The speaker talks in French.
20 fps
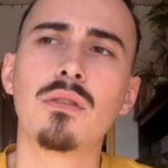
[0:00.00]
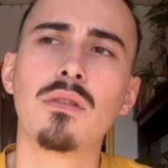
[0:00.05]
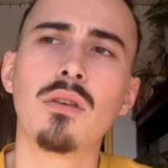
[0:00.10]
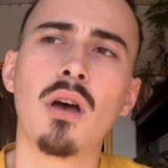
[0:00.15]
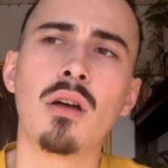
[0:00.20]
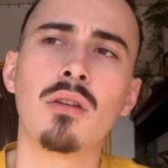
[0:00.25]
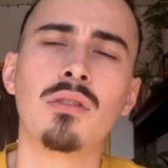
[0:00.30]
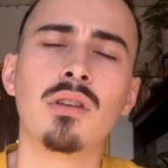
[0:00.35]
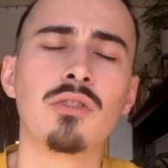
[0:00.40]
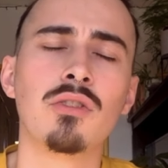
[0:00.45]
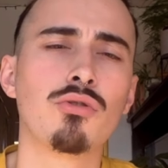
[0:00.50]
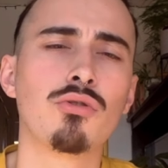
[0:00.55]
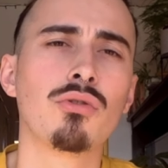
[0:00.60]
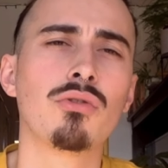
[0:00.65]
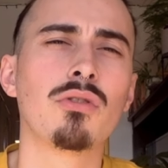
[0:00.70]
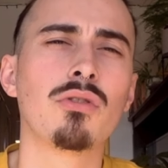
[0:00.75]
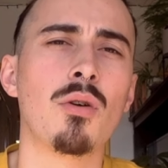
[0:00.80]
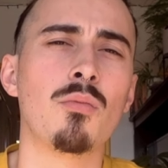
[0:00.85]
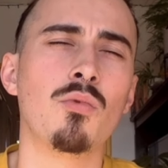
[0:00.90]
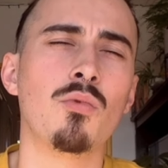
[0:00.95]
à des
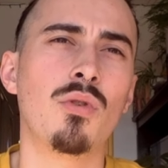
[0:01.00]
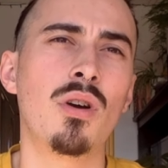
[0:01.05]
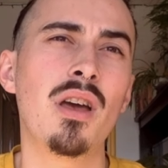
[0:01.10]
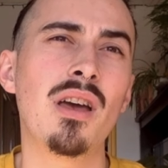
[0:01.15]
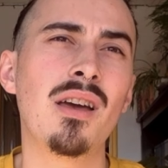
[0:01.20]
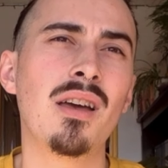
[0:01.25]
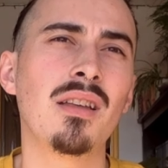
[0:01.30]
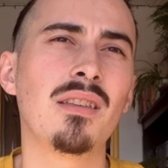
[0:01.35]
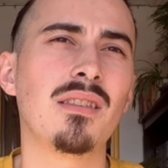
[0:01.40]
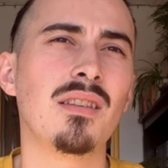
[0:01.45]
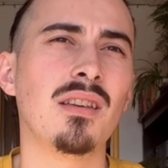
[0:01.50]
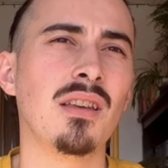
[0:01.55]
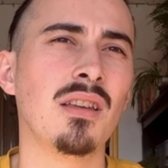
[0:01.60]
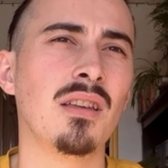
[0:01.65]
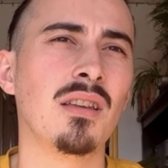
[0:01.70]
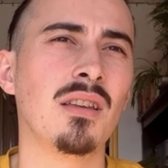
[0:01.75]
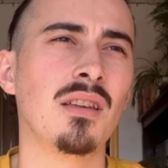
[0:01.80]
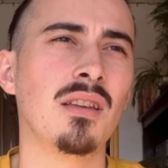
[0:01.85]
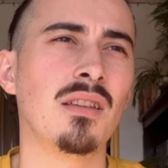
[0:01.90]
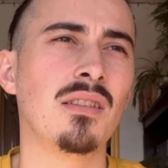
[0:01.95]
choses comme ouais,
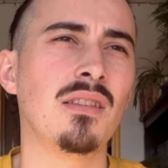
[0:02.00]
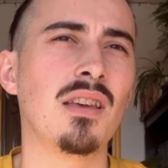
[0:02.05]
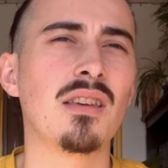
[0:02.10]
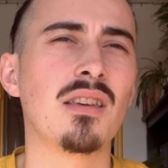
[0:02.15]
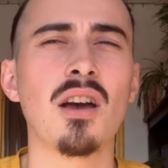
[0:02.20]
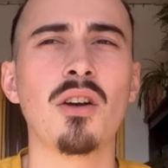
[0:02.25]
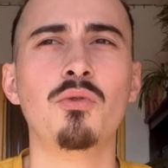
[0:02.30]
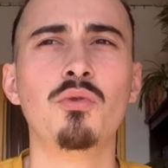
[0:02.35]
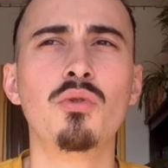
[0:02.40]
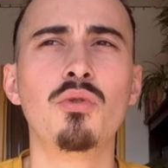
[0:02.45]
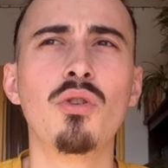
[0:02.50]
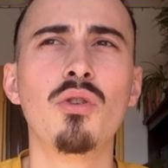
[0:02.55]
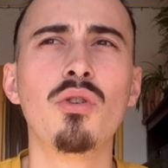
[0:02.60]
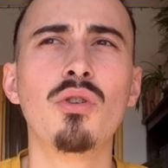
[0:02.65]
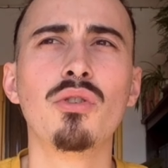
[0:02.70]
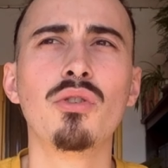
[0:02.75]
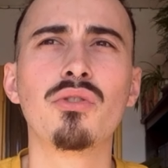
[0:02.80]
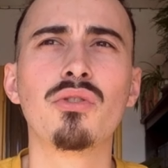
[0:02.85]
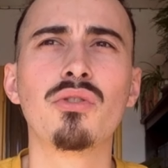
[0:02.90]
t'es qu'un nulos,